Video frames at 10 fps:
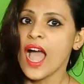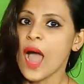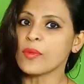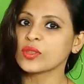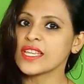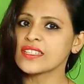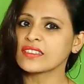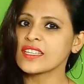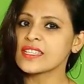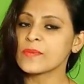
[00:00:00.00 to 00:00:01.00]
आप लोग देख
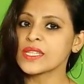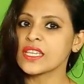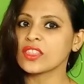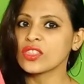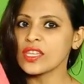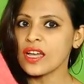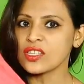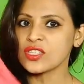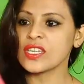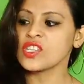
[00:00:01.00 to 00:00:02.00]
सकते हैं इसमें से कितनी
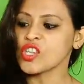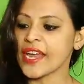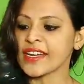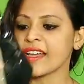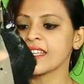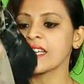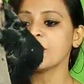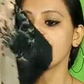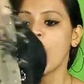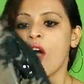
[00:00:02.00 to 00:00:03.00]
अच्छी शाइन आ रही है
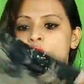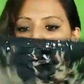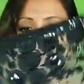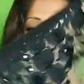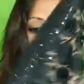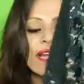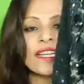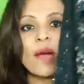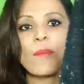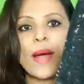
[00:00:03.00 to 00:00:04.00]
और जो ये नेट का